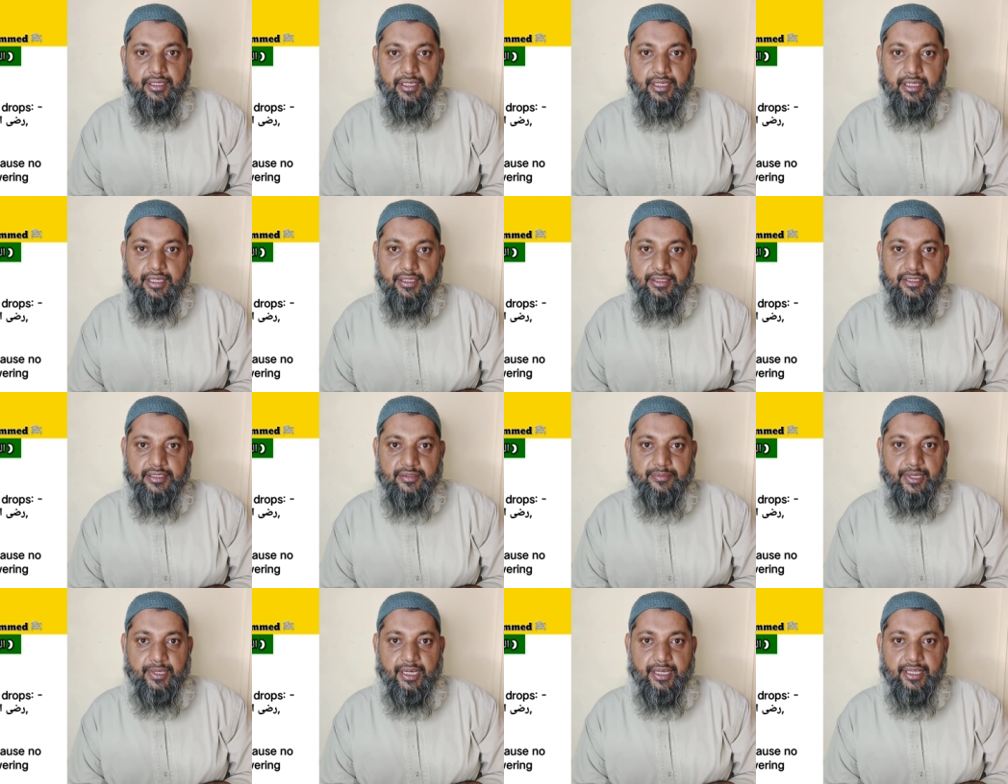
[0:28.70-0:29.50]
एक
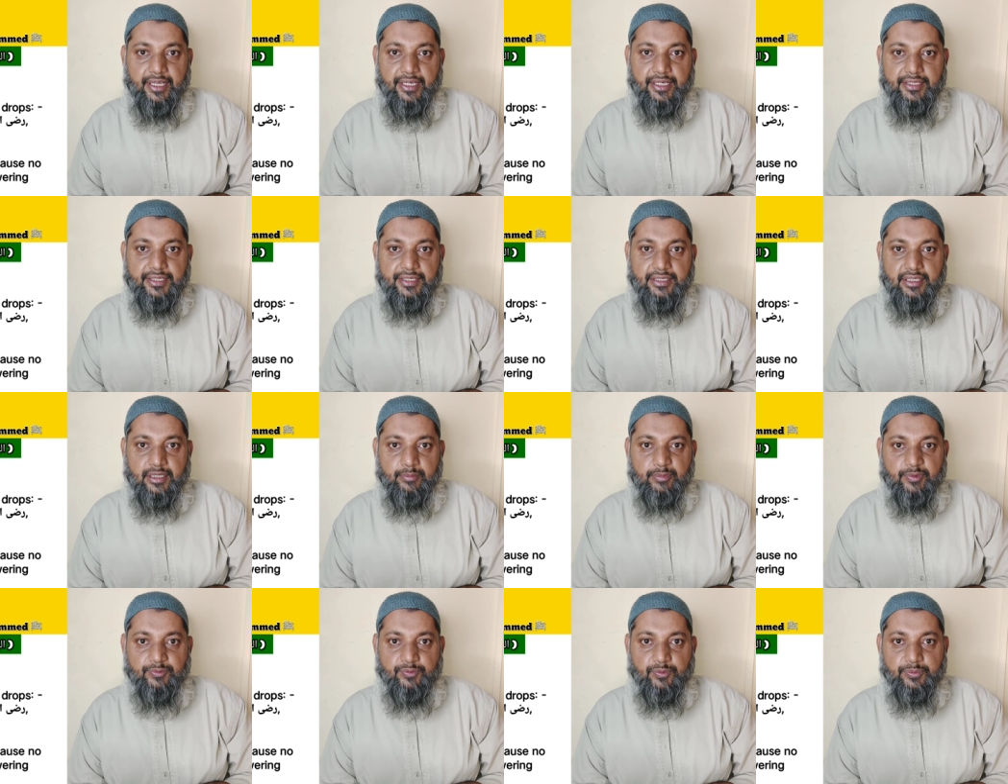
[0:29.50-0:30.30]
हदीस में आया है जिसका
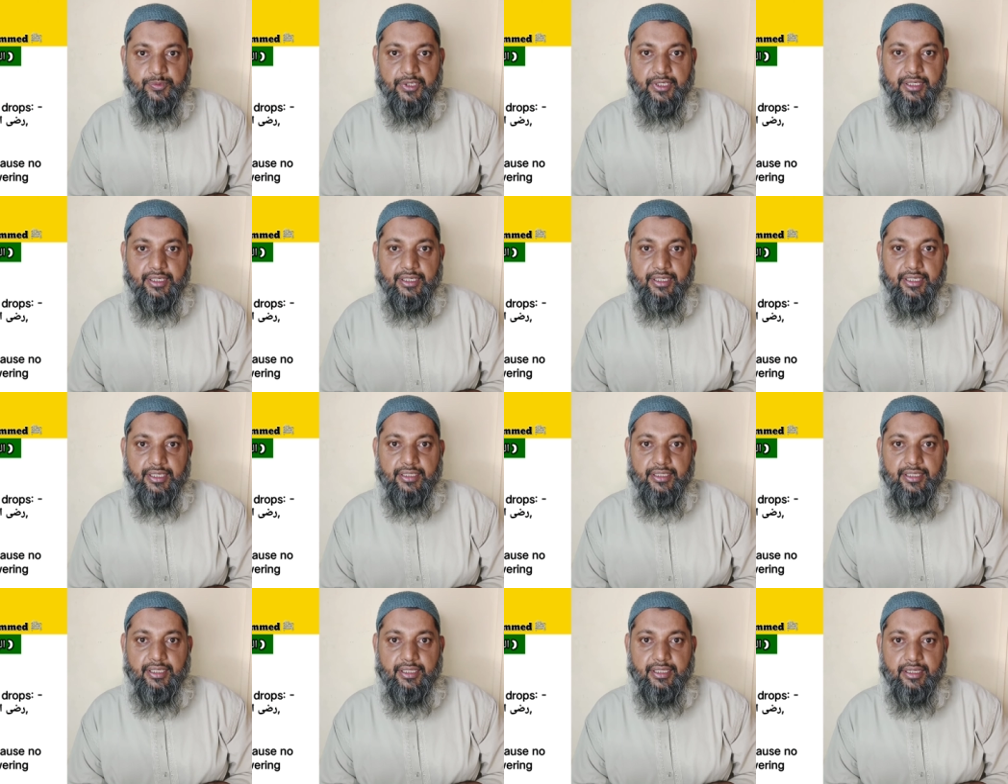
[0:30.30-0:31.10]
मफहम यह
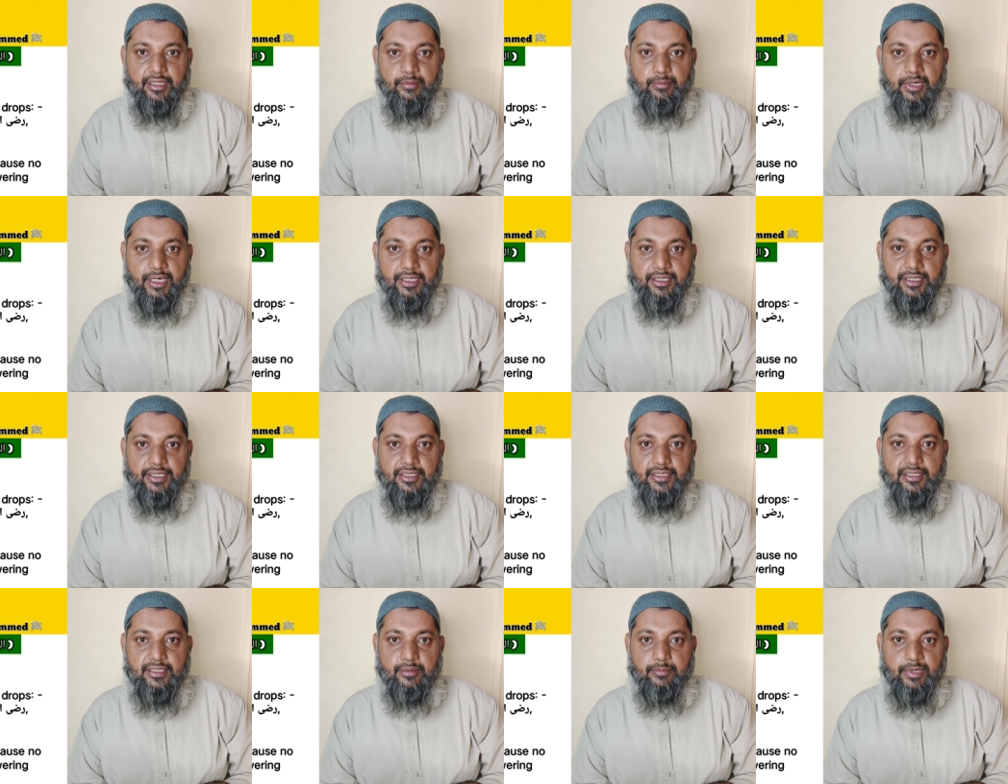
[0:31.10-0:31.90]
है कि हिंदबा के
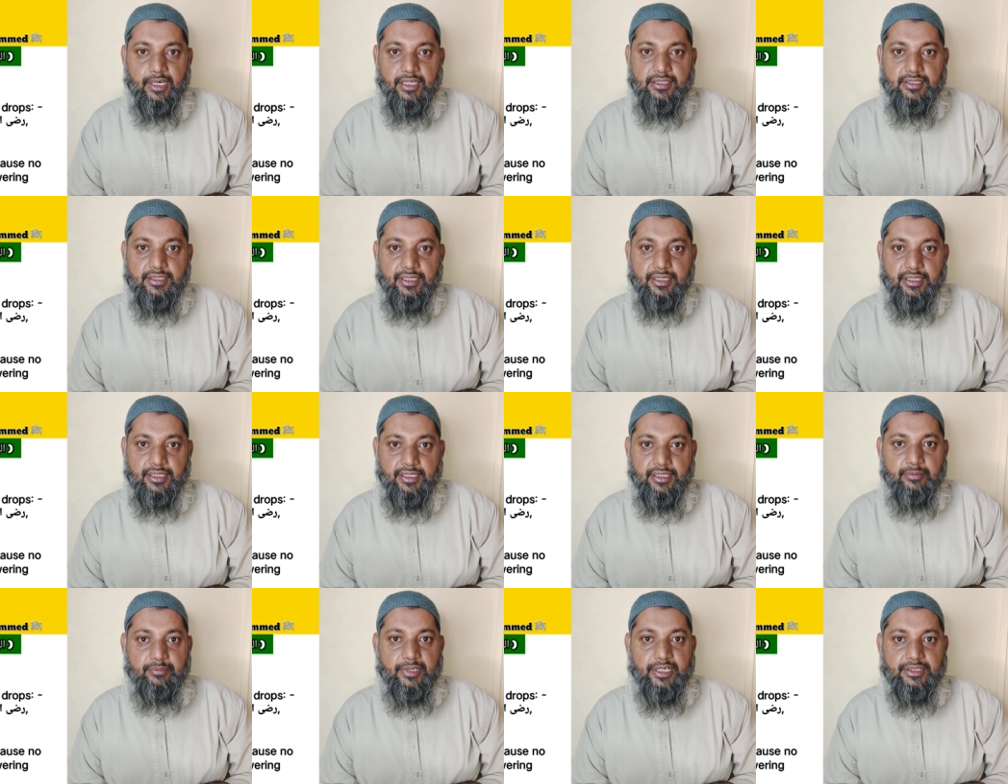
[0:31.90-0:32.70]
इस्तेमाल से
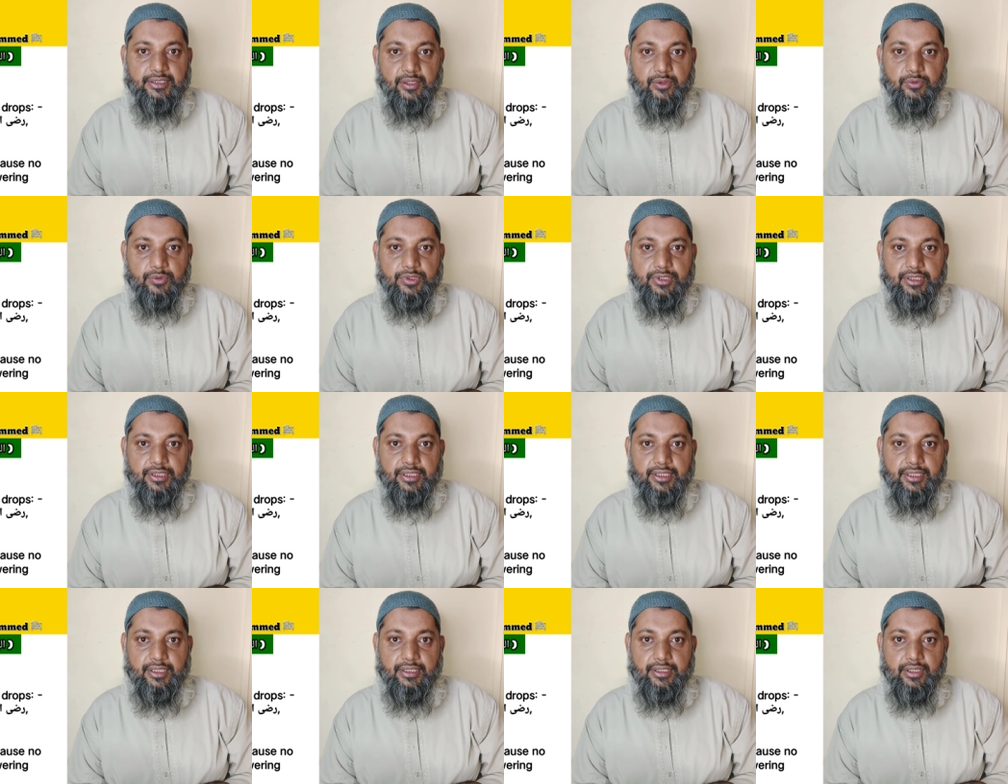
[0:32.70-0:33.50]
नींद बेहतर होती
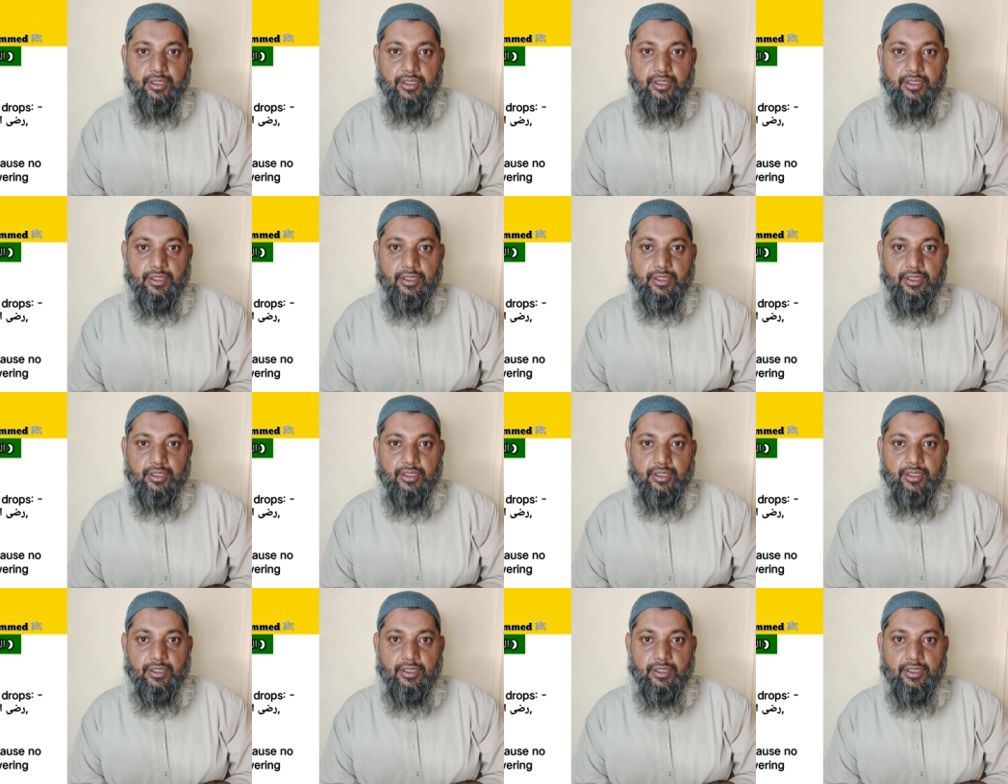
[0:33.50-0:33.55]
है